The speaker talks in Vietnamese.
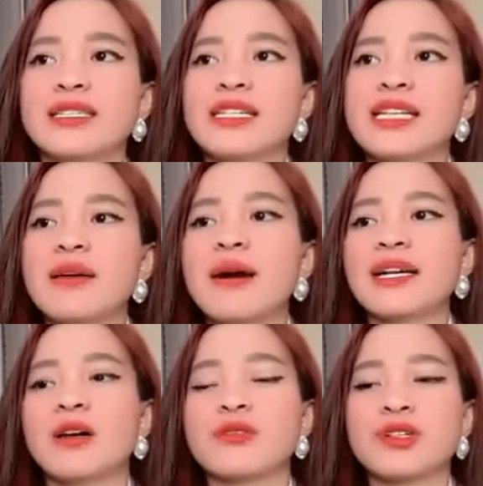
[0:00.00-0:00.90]
Anh chị hãy
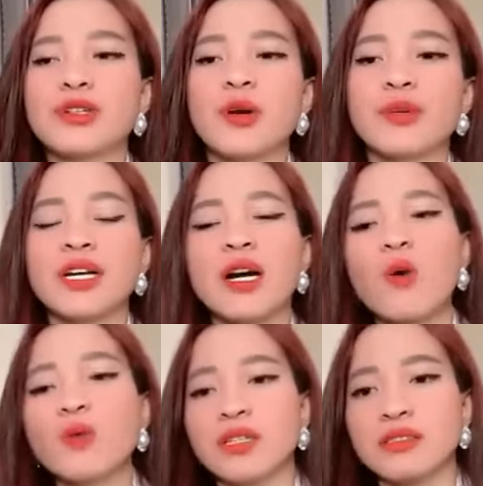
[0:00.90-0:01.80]
bắt đầu sử dụng những cái
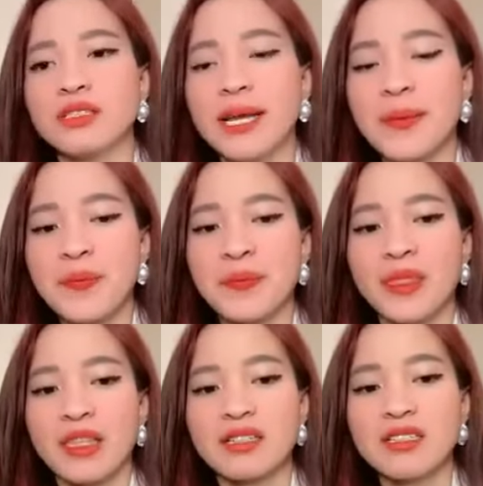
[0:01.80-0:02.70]
ngôn từ như vậy.
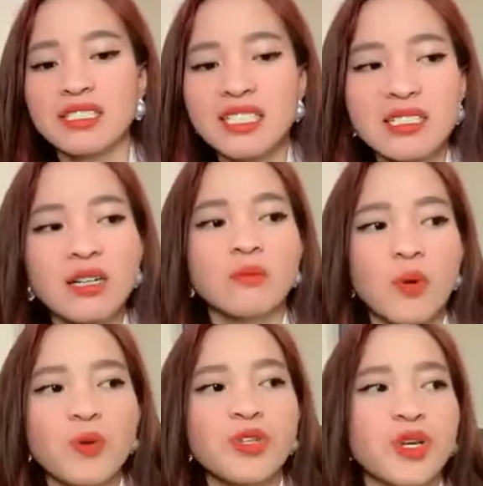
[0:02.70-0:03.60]
Đó là tích cực
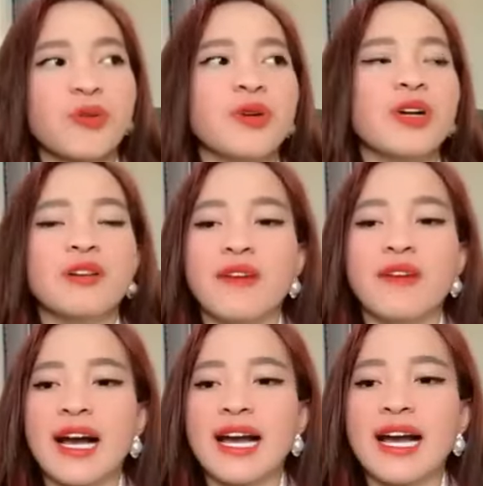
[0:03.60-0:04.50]
một chiều.
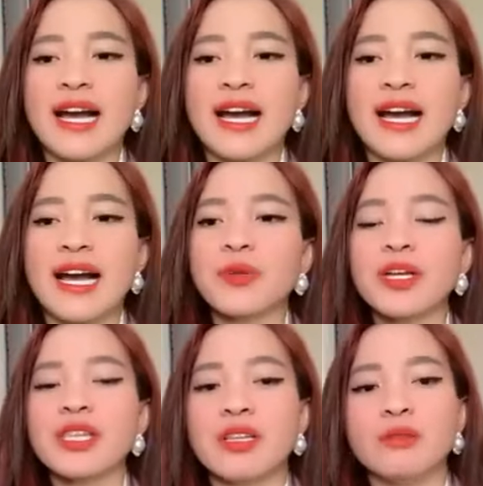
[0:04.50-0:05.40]
Và hãy sử dụng
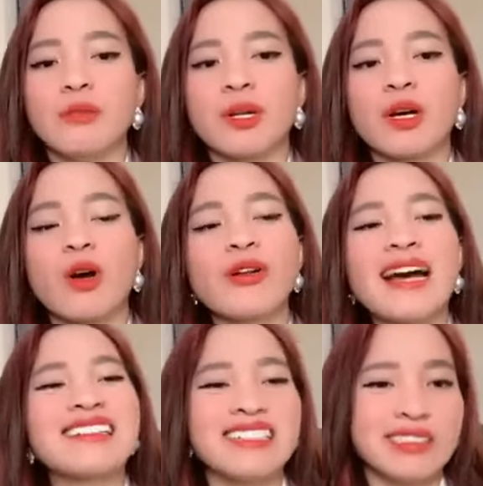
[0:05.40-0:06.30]
những cái từ mà nó có
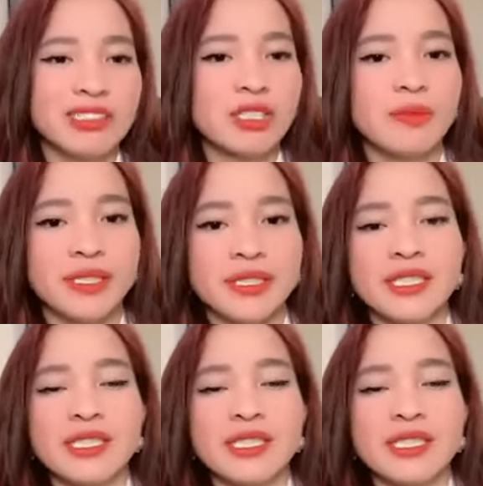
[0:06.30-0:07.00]
năng lượng cho mình.